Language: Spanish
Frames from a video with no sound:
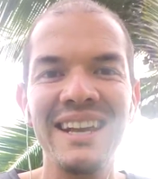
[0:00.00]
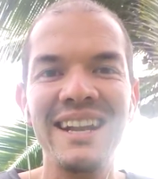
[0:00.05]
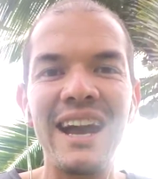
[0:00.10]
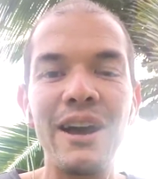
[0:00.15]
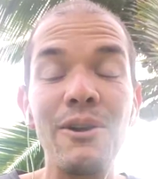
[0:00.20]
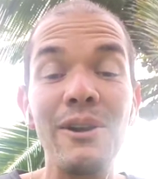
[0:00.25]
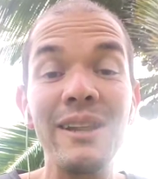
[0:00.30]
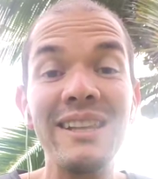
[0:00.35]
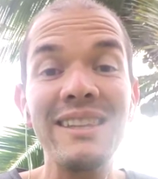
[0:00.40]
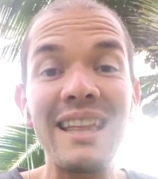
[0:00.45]

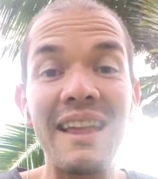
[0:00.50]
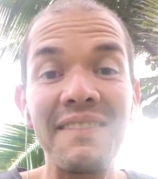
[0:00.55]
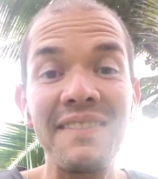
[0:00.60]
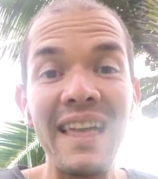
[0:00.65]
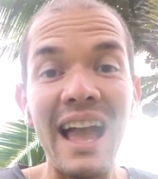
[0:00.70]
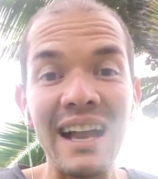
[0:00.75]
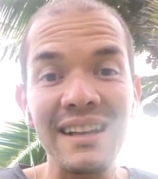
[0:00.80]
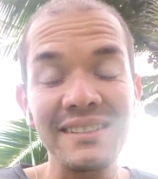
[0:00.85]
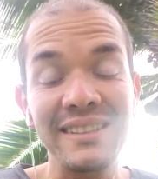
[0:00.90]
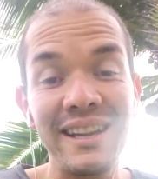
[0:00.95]
Karol
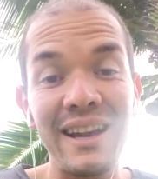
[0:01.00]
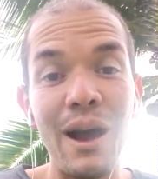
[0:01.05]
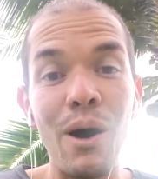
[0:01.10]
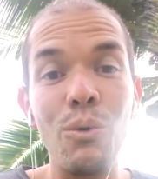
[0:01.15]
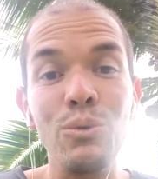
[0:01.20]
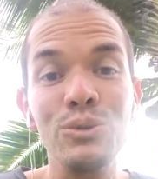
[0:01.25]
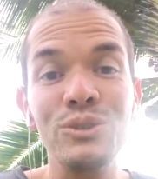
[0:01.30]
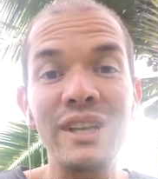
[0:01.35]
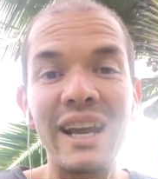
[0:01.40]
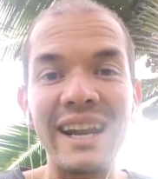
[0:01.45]
Tax era
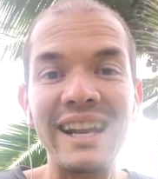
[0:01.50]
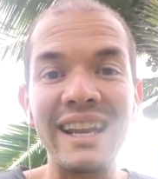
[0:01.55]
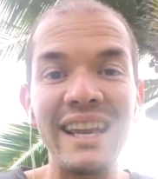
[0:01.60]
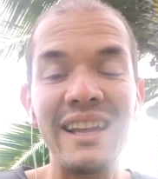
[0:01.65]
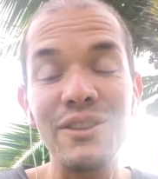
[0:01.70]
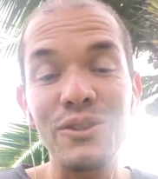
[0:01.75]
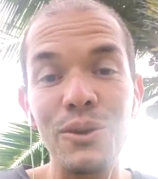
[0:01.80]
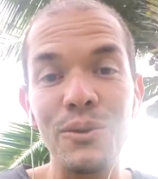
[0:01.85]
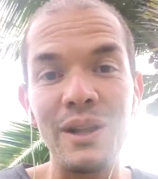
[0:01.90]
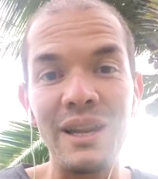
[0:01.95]
un
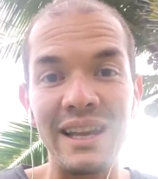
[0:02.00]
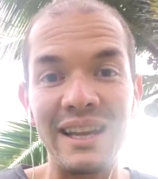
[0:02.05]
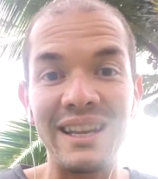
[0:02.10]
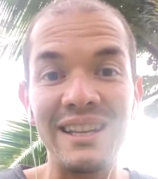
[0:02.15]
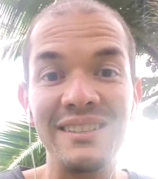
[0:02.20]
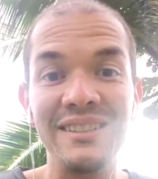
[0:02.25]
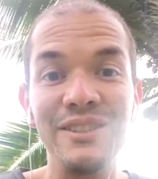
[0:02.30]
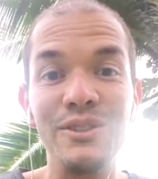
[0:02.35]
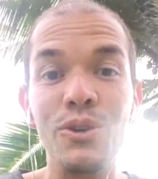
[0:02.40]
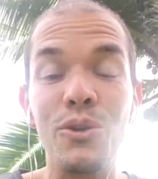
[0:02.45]
sargento del
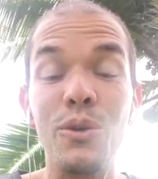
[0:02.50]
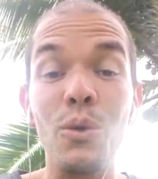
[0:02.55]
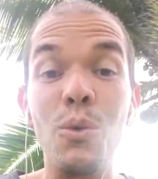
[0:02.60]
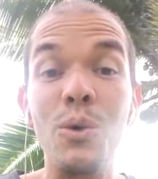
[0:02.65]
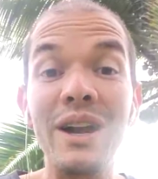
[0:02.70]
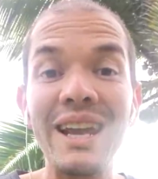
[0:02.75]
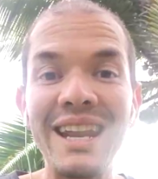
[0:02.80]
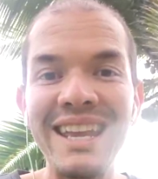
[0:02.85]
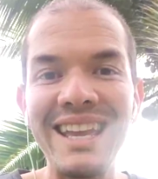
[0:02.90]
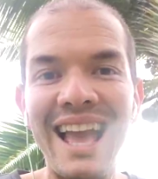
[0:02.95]
ejército de
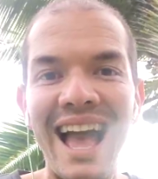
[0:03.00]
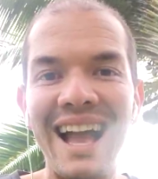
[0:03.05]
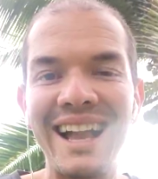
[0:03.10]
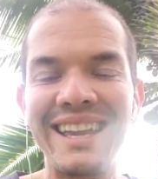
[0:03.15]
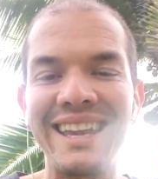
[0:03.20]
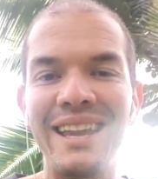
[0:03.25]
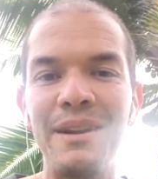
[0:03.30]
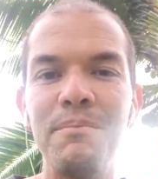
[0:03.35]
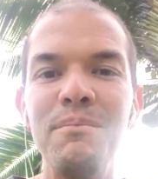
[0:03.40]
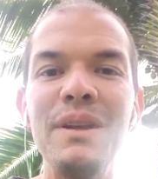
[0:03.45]
Hungría
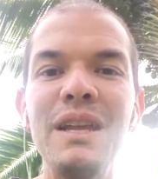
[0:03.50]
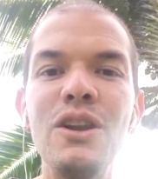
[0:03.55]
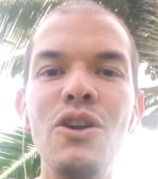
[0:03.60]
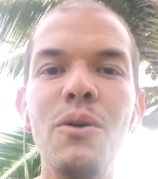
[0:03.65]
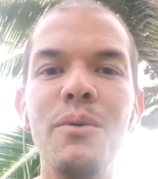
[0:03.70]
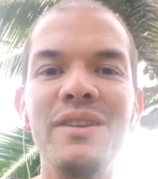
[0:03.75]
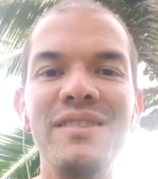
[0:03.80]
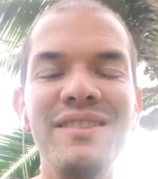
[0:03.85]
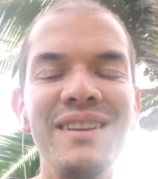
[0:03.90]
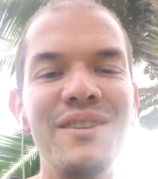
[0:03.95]
que en
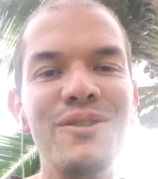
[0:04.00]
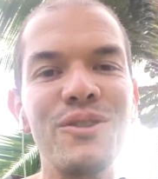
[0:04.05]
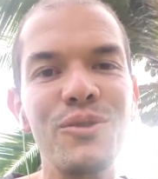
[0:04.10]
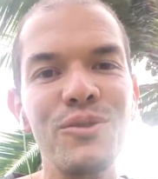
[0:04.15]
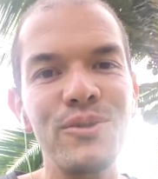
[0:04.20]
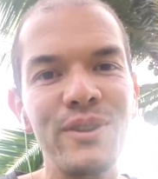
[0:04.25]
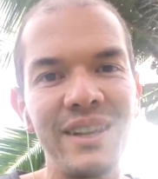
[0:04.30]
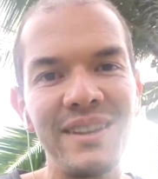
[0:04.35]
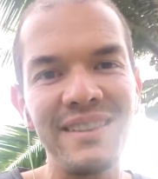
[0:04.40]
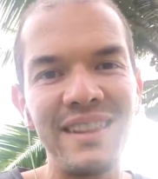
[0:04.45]

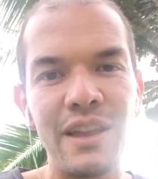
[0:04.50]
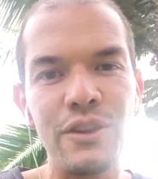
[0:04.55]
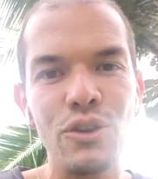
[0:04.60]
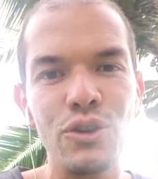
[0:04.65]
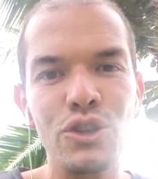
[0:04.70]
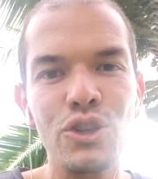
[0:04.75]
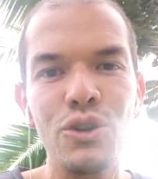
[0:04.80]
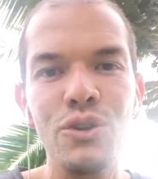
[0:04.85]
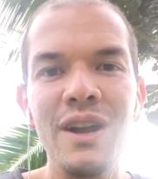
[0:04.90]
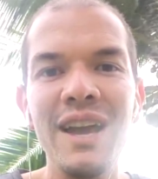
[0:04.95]

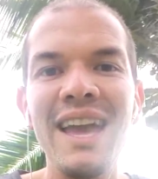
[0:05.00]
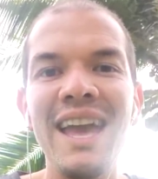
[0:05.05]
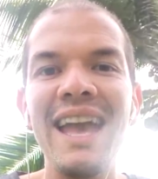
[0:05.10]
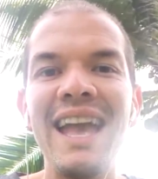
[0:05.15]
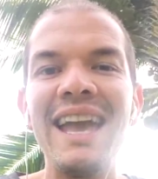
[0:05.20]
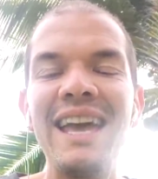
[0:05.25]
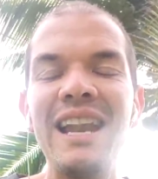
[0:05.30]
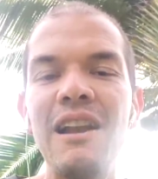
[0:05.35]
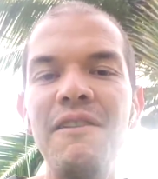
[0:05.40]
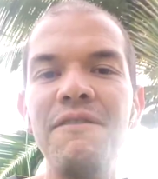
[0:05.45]
1938
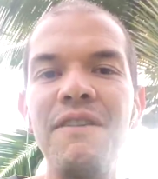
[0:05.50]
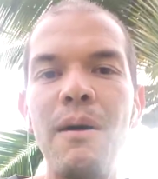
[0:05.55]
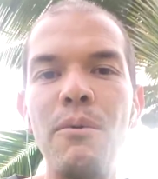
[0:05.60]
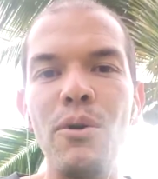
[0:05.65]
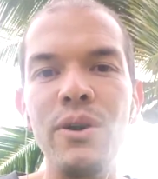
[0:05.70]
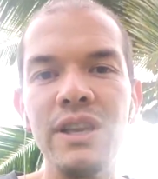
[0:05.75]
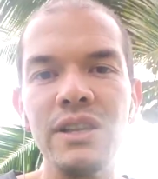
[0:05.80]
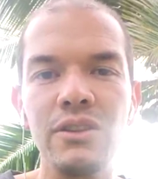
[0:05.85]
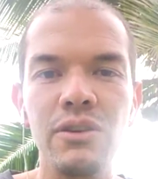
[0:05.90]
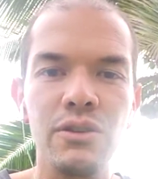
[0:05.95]
era el
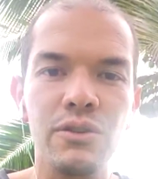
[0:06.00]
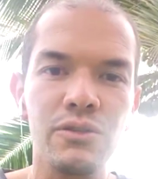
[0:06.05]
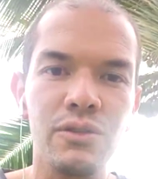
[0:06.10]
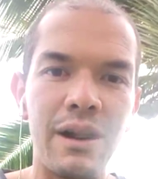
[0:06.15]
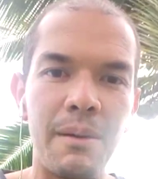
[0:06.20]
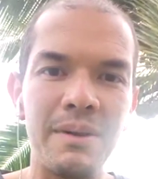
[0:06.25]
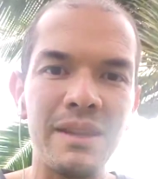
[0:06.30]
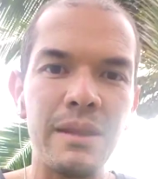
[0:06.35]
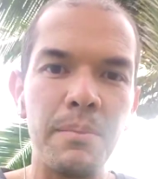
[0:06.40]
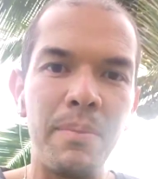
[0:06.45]
favorito no
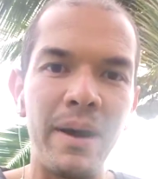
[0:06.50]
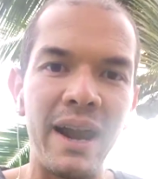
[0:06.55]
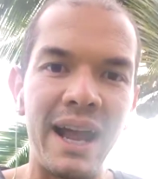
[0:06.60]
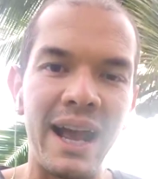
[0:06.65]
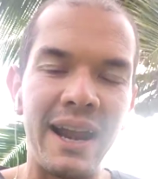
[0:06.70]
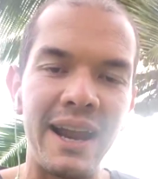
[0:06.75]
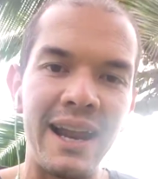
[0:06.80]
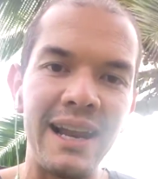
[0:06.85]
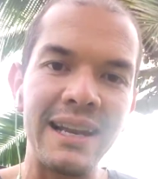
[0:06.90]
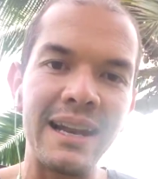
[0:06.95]
solamente para
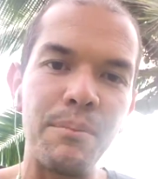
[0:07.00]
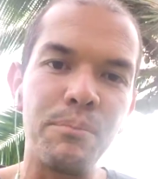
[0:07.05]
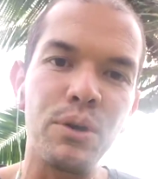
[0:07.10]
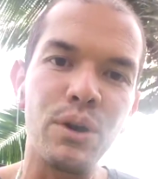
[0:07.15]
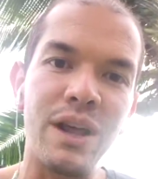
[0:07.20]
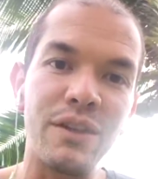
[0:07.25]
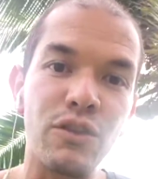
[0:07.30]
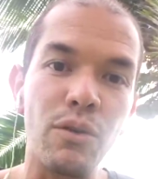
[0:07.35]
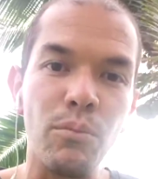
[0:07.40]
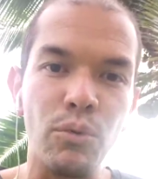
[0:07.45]
ganar el
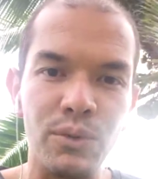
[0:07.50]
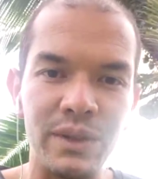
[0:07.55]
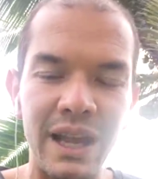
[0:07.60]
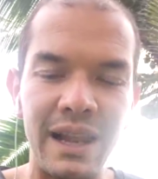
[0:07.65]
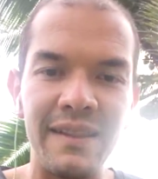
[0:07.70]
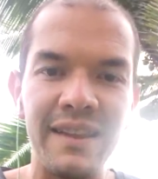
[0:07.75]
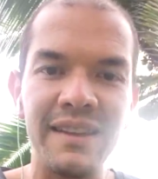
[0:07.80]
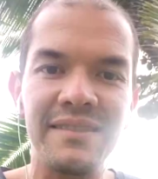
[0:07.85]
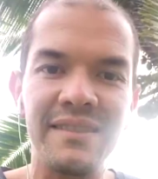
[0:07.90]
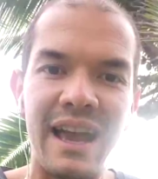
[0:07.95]
campeonato
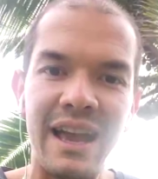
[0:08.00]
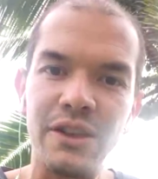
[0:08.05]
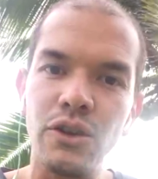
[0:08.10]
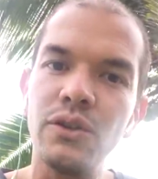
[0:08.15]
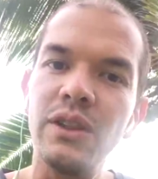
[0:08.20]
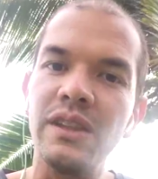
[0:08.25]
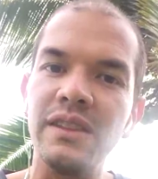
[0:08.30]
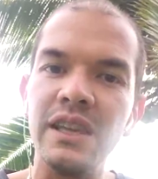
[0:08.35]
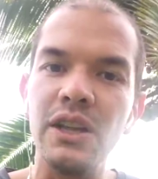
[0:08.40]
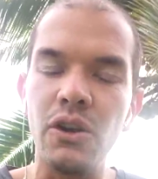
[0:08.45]
mundial de ese año
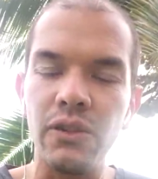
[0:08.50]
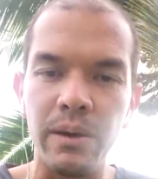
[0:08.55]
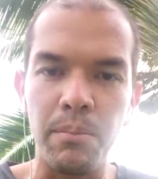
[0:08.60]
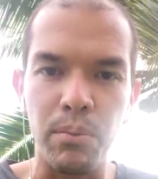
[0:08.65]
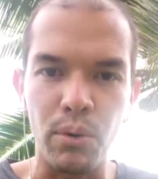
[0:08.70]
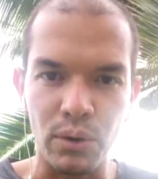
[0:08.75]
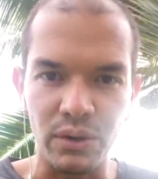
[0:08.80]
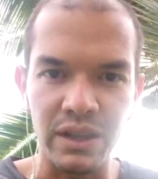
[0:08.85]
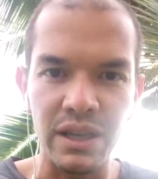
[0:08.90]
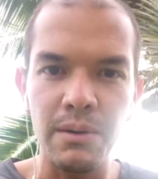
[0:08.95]
de tiro
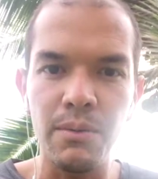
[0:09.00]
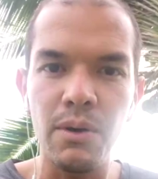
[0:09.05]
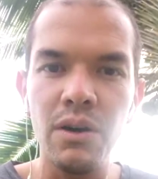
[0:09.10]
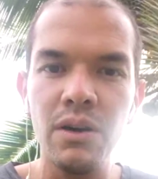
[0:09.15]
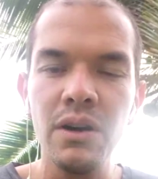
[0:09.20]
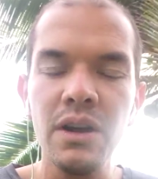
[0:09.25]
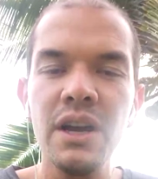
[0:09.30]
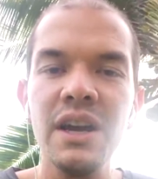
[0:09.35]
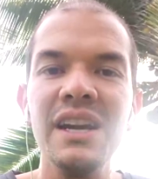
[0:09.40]
deportivo,